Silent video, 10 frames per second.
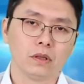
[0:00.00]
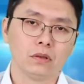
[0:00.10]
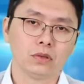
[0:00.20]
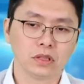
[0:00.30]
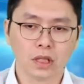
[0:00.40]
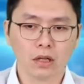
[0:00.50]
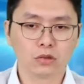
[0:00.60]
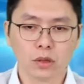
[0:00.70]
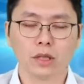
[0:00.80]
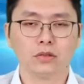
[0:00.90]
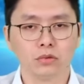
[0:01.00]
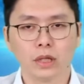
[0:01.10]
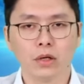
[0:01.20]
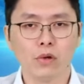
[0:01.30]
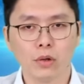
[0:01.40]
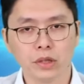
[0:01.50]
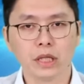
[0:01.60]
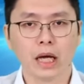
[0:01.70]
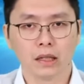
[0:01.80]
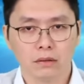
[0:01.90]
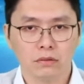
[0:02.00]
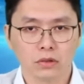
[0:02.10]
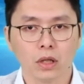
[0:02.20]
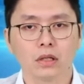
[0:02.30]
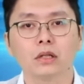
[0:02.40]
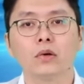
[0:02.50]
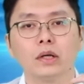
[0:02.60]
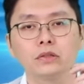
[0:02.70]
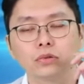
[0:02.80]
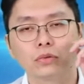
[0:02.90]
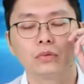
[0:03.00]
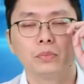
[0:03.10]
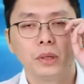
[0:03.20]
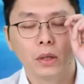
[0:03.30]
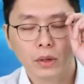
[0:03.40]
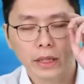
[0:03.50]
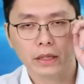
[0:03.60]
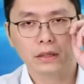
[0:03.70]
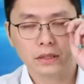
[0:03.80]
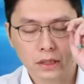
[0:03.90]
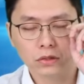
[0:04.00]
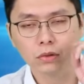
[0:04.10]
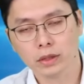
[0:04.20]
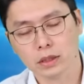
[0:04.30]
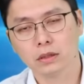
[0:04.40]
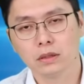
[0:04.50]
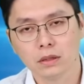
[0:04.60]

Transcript: 所以只要的传输量越来越大，你就要更快的速度，不然会累个严重累个。